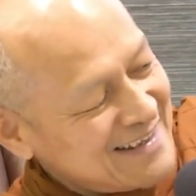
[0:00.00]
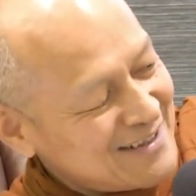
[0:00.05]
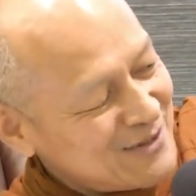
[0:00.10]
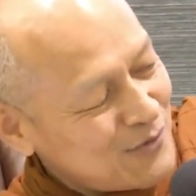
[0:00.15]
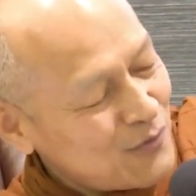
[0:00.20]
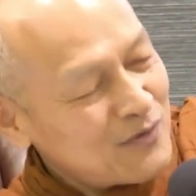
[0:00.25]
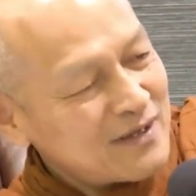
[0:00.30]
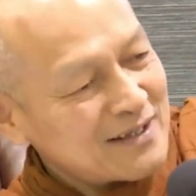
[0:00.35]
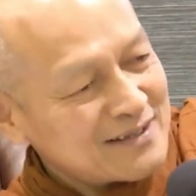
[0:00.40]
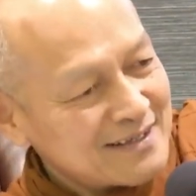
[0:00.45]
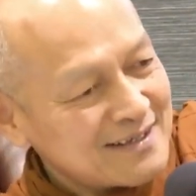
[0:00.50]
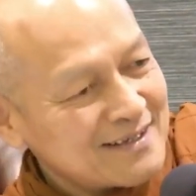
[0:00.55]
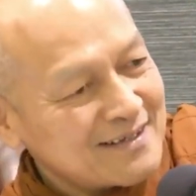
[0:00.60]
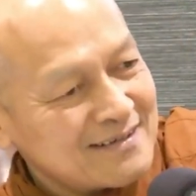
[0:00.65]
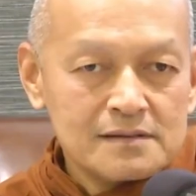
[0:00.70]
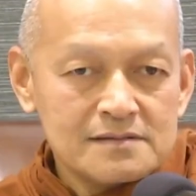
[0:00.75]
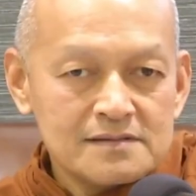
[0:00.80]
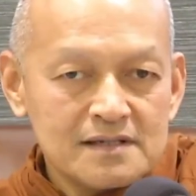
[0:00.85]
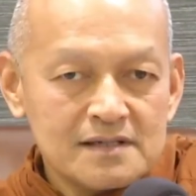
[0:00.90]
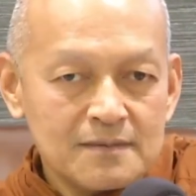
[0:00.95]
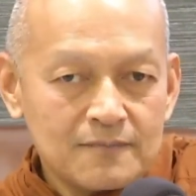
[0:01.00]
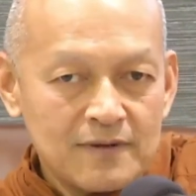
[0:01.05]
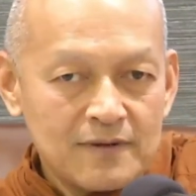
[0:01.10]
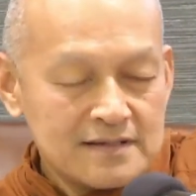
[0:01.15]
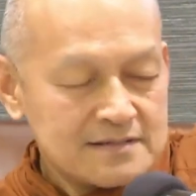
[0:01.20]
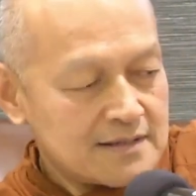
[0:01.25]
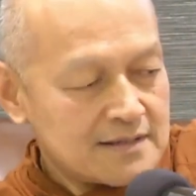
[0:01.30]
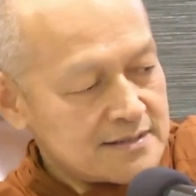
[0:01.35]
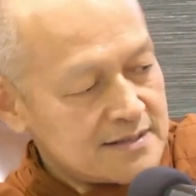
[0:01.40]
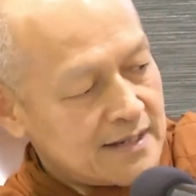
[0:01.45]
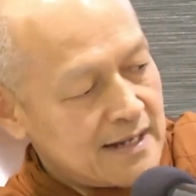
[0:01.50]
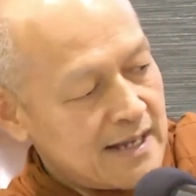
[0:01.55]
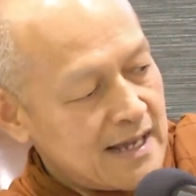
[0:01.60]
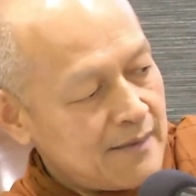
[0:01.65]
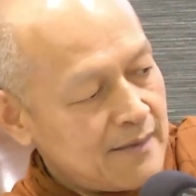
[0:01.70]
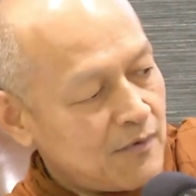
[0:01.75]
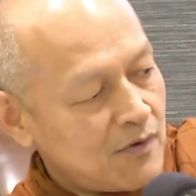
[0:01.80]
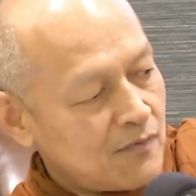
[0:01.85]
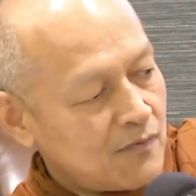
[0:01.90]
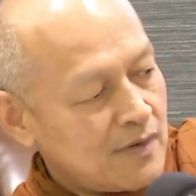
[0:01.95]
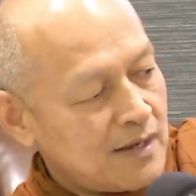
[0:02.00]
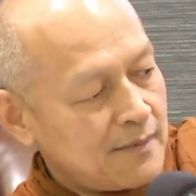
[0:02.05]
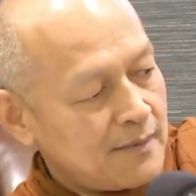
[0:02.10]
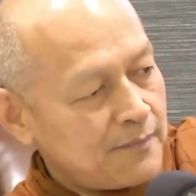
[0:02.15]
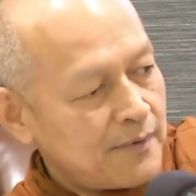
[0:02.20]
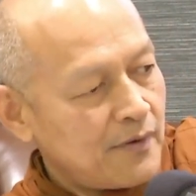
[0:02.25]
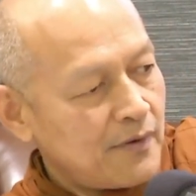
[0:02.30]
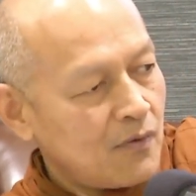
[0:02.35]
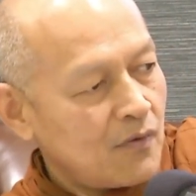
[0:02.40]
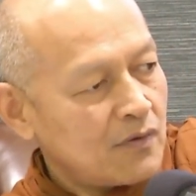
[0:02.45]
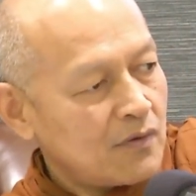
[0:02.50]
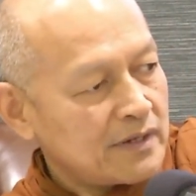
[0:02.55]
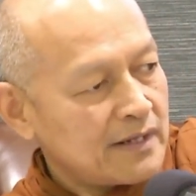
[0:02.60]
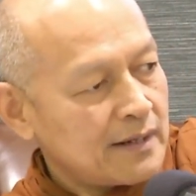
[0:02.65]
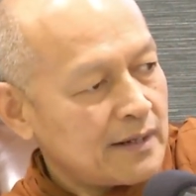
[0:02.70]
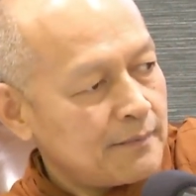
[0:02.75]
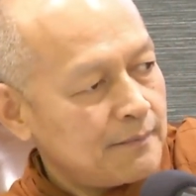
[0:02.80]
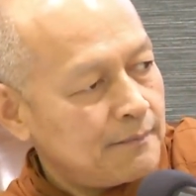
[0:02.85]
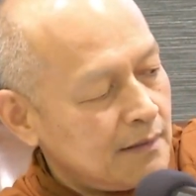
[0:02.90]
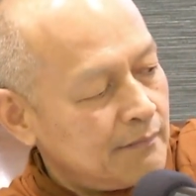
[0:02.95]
ทุกขติ ซึ่งพระศาสดาบอกว่า พระองค์เนี่ย